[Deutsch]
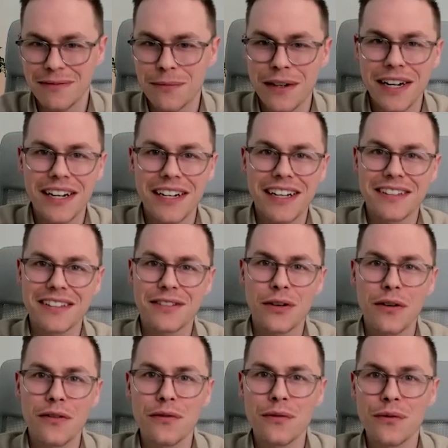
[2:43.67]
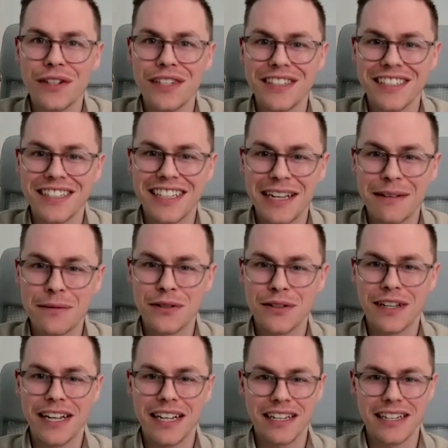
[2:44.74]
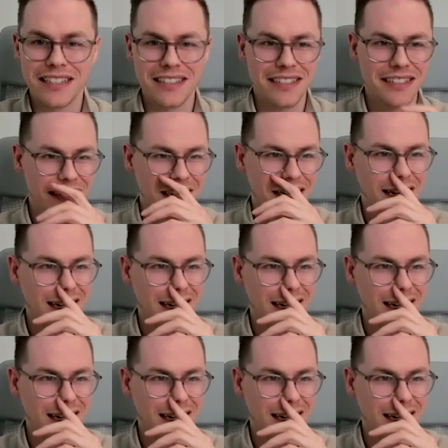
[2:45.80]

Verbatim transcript: mal ganz offen über diese Themen zu reden, dass das,